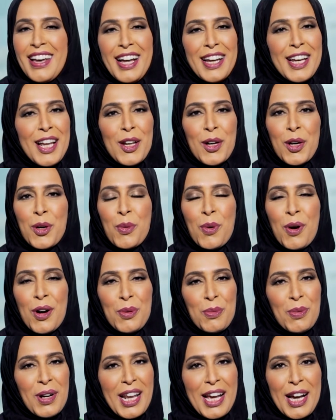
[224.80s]
على
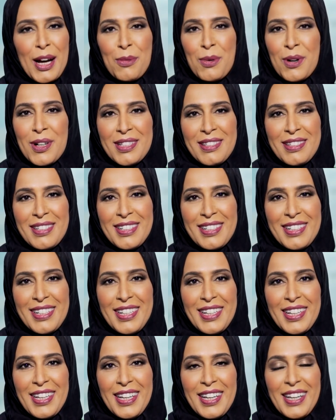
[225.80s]
الاخوان والخوات
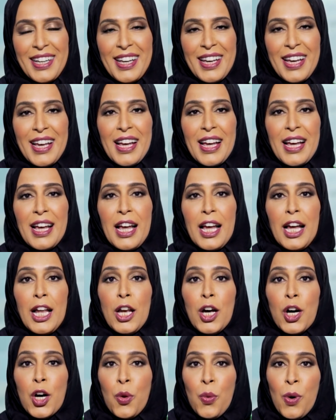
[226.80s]

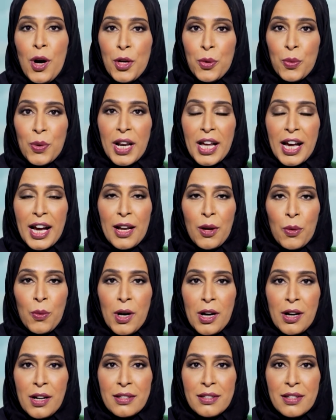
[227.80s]
الاخوان
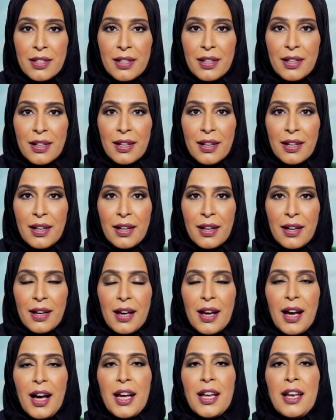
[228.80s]
والخوات
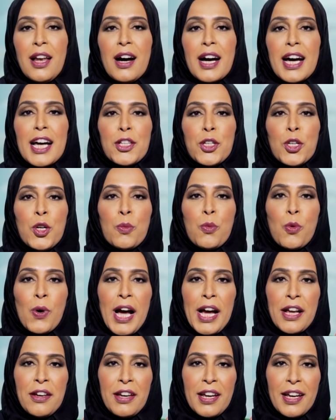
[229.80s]
علاقه حب
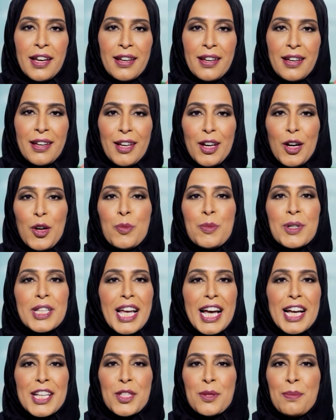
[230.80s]
واحده
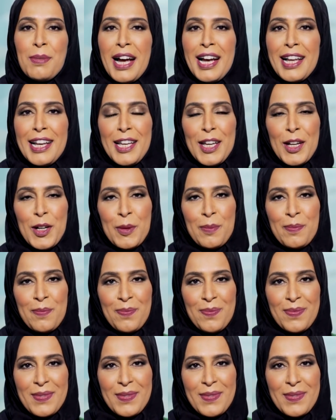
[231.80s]
ومتقسمه عليهم